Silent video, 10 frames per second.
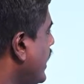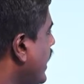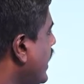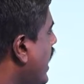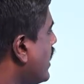
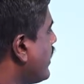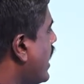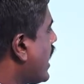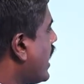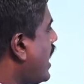இரண்டாவது
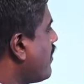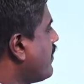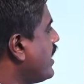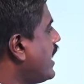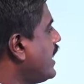வினாக
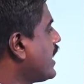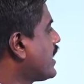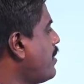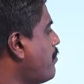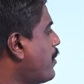
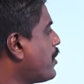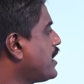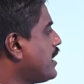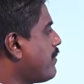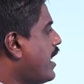அவ்விரண்டிற்கும்
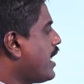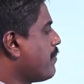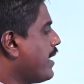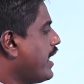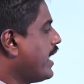பொருத்தமான
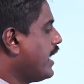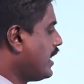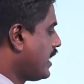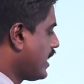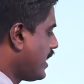பெயரை
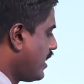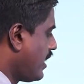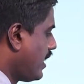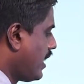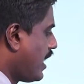எழுதுக
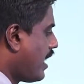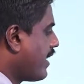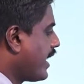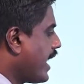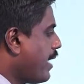
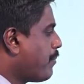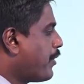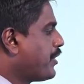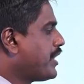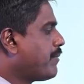அவை இங்கே
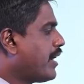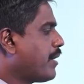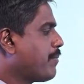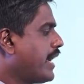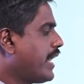பொருத்தமான
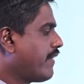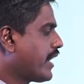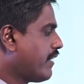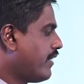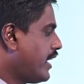பெயரை
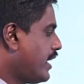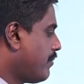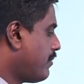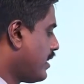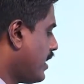வைக்க
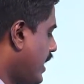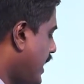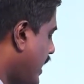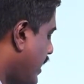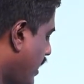வேண்டும்
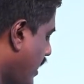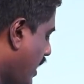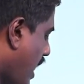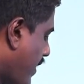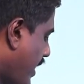என்ன
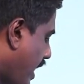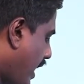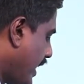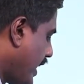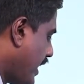அவை
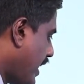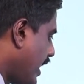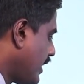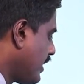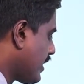நாங்கள் இங்கே
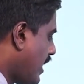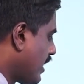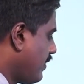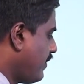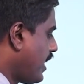நான்கு
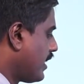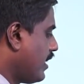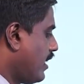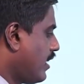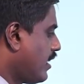கால்கள்
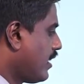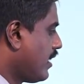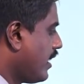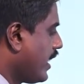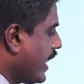விலங்குகள்
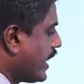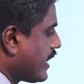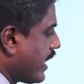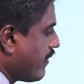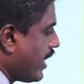இங்கே
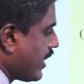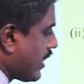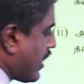எத்தனை விலங்கு